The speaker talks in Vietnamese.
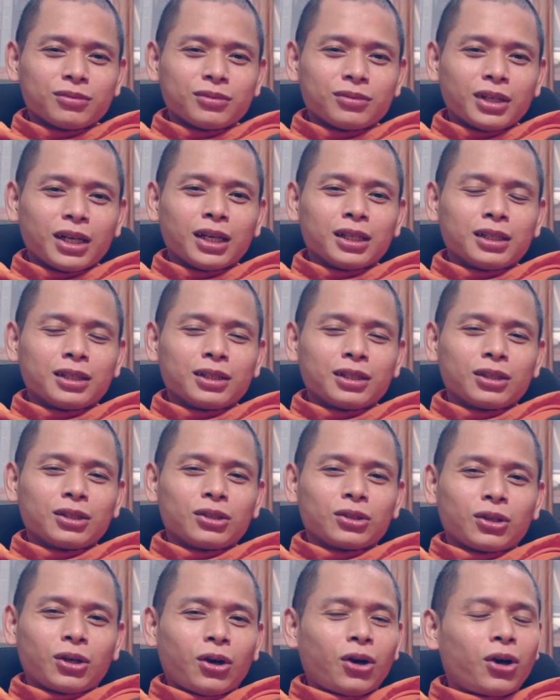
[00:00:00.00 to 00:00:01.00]
à,
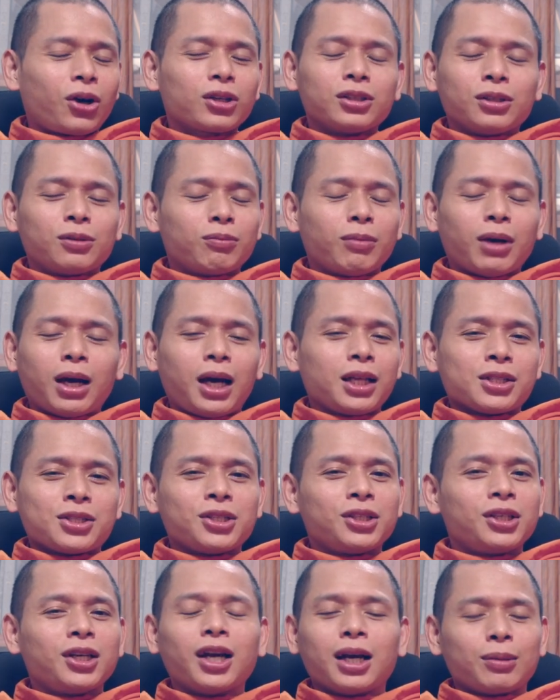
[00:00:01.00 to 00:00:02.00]
có được mớ là
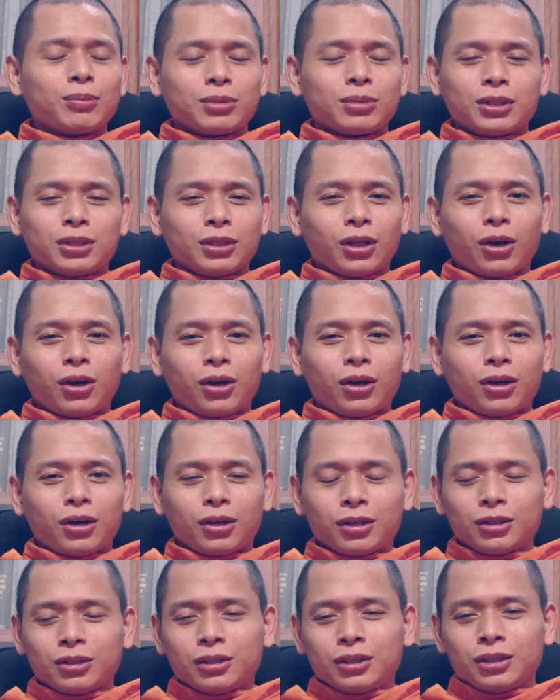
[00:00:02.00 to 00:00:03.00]
sư gom sư
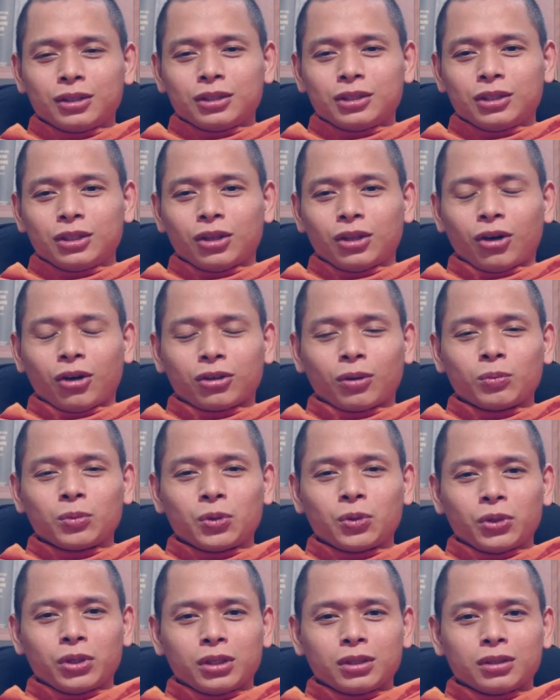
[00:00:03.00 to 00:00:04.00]
lo sư lo công
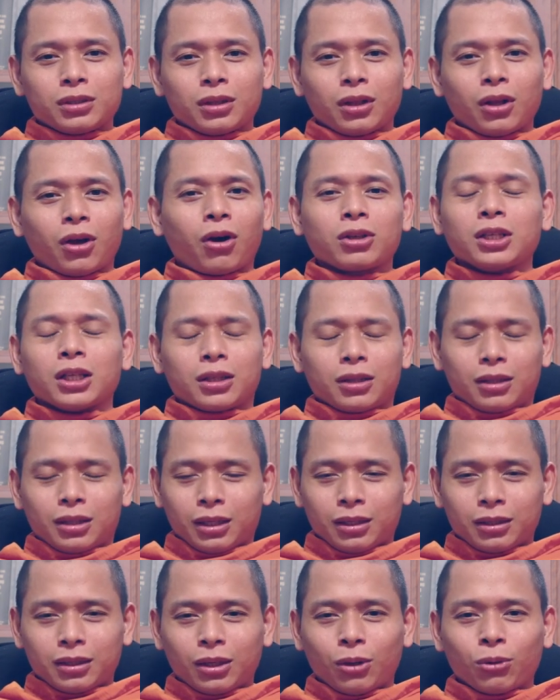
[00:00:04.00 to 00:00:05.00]
chuyện lo dịch nè
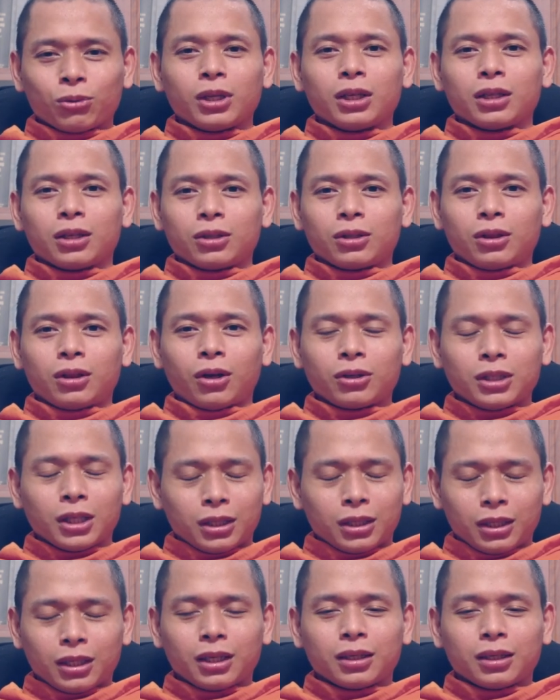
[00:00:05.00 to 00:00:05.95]
đầu tiên là lo dịch nè